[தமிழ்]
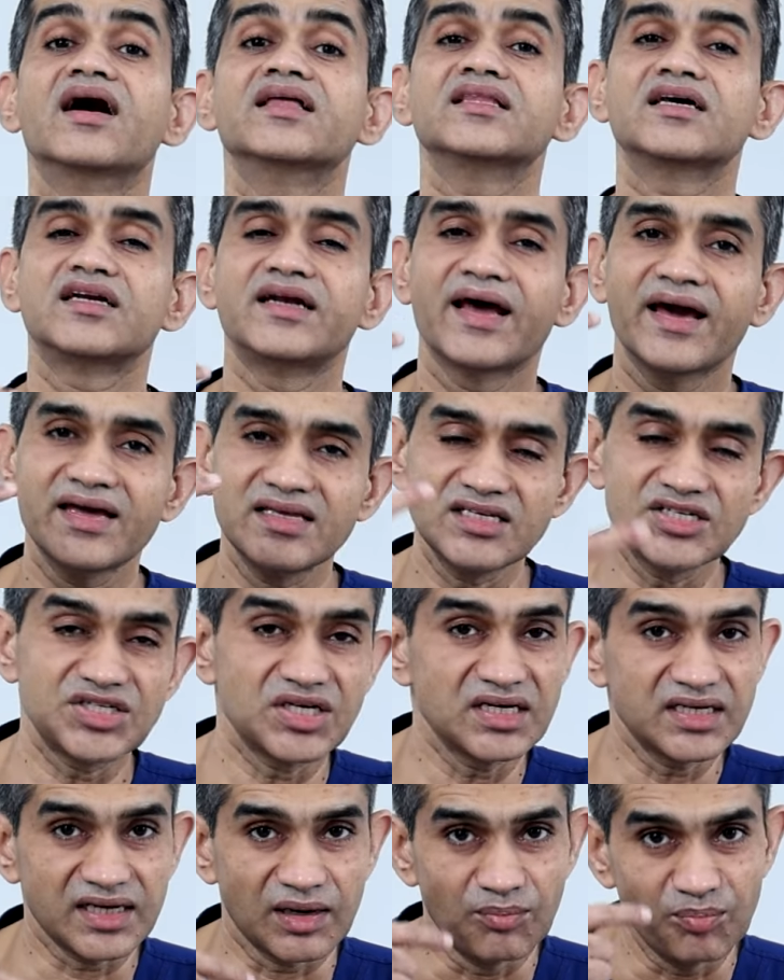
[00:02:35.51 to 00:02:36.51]
அந்த
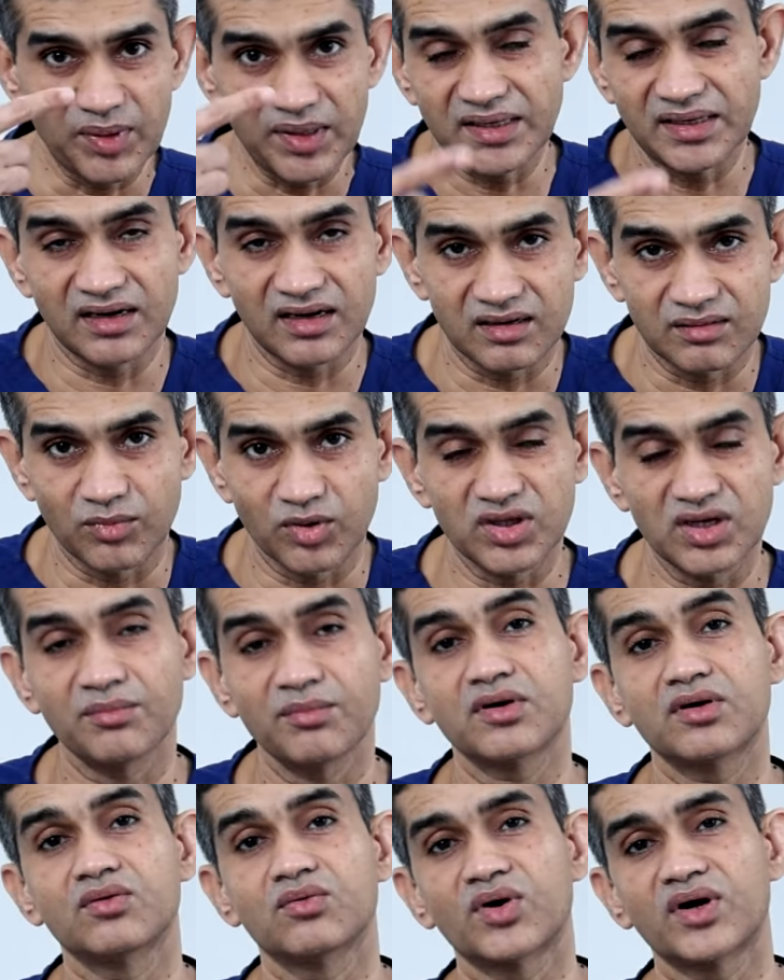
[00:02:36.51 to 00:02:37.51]
டைஜஷன் கம்ப்ளீட் ஆகும்போது
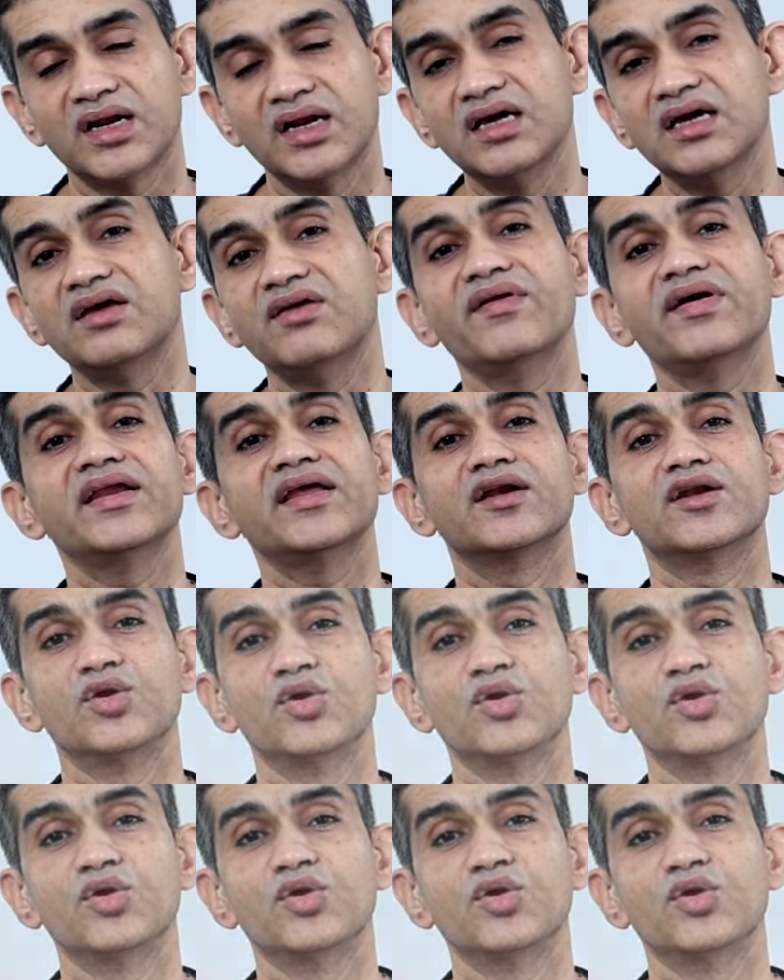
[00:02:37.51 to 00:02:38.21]
நமக்கு உடலுக்கு வேண்டிய